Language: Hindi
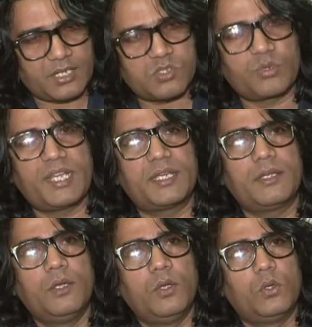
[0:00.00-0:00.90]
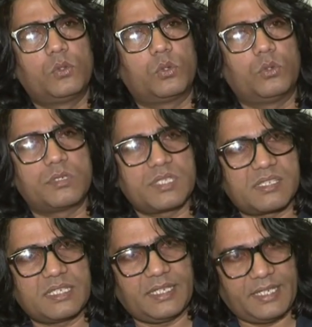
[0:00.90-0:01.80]
गाने सुनेंगे तो
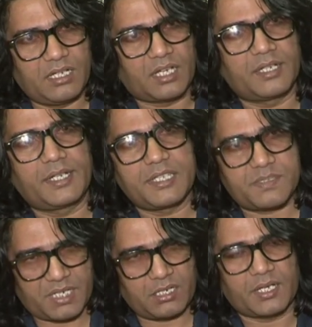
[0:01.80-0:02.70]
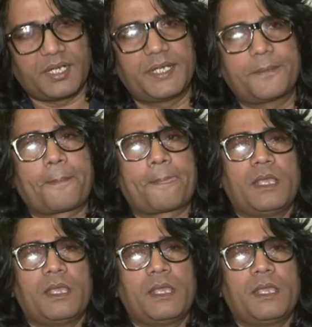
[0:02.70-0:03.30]
जैसे यही गाना है इसमें गाना है